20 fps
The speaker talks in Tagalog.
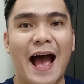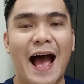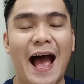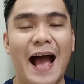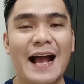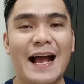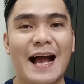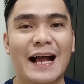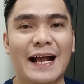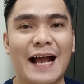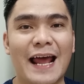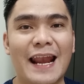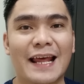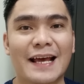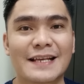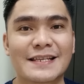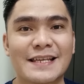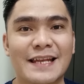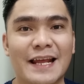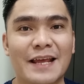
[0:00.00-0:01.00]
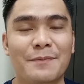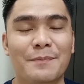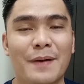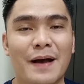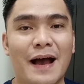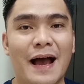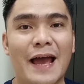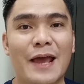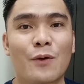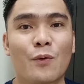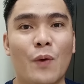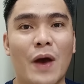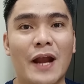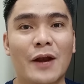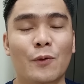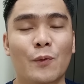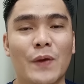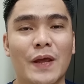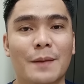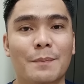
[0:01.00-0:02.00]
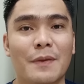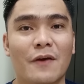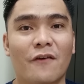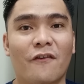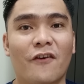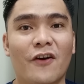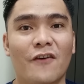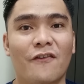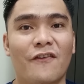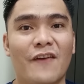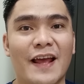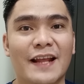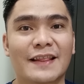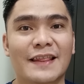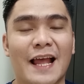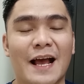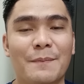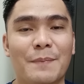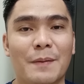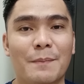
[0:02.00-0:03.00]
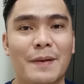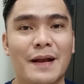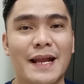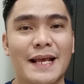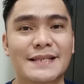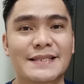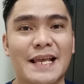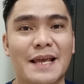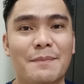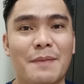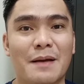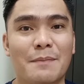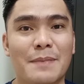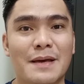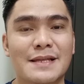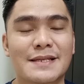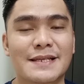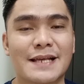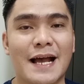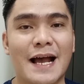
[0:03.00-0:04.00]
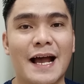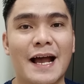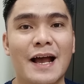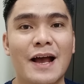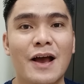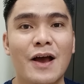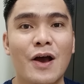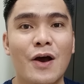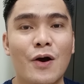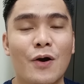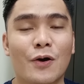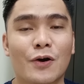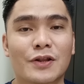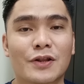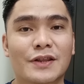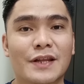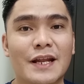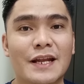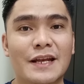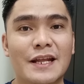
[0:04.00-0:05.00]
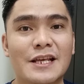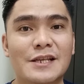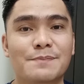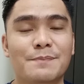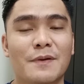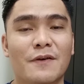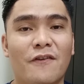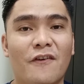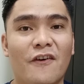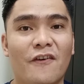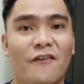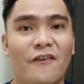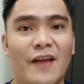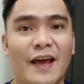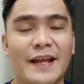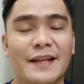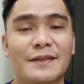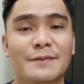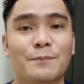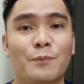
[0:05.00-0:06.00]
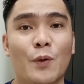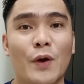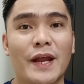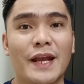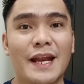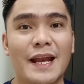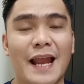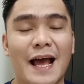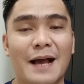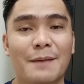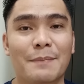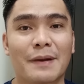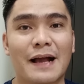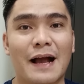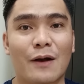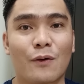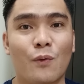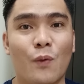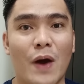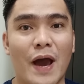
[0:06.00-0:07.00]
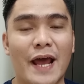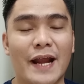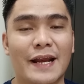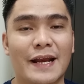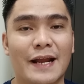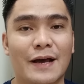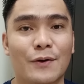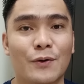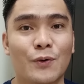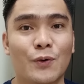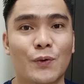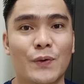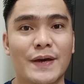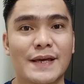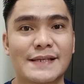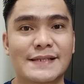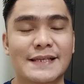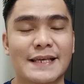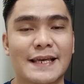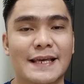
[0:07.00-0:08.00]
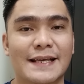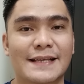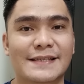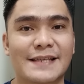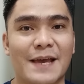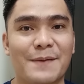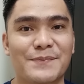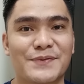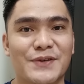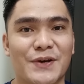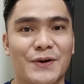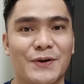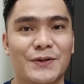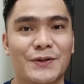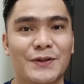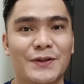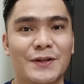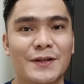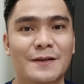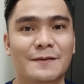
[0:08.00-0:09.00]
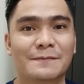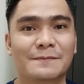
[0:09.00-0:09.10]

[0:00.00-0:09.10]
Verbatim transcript: Ang akala kasi ng iba ay one week before flight lang pabalik sa ibang bansa or 3 days before flight, pwede lang mag-acquire ng OEC exemption.